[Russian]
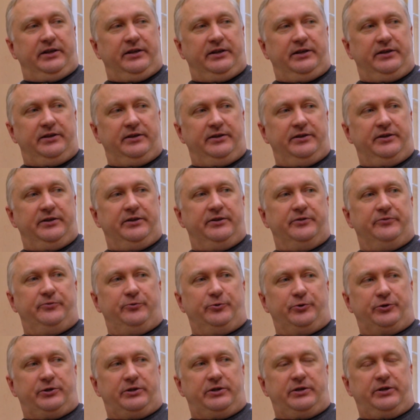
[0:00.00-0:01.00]
И
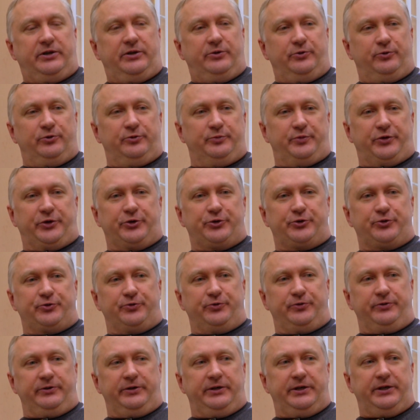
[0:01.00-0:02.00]
вот он
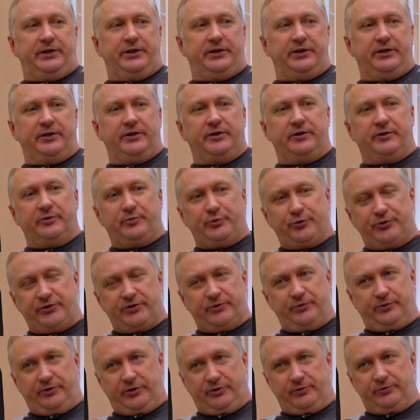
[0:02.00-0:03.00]
прошел, после
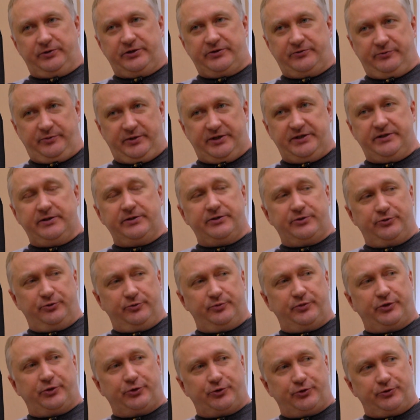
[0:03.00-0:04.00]
того, как он освободился,
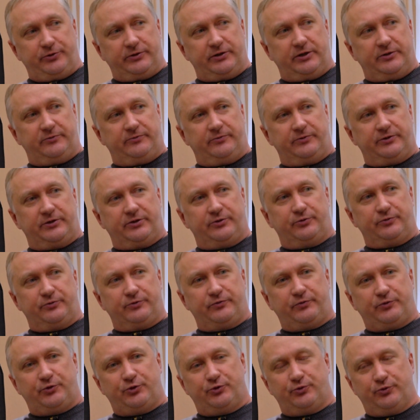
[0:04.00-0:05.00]
он прошел там вот эту
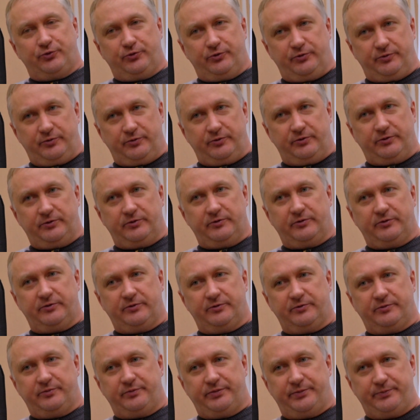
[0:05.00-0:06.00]
вот всю
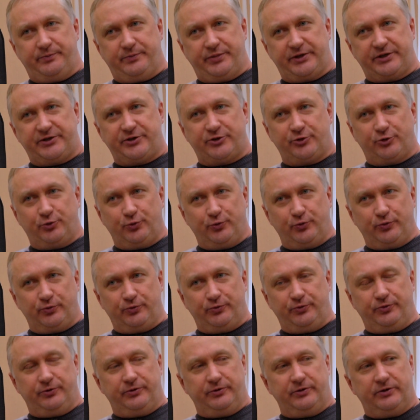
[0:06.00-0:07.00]
э,
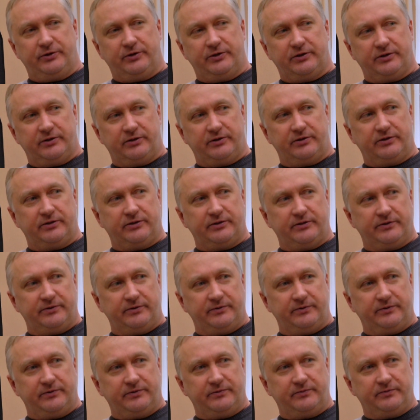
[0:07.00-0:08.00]
процедуру
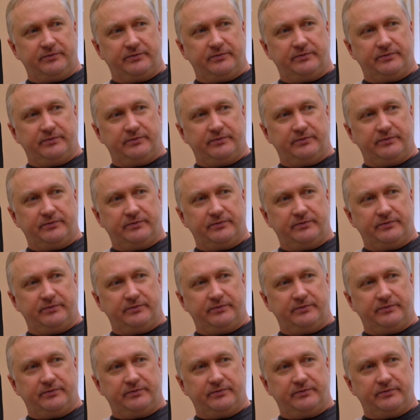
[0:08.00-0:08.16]
Э,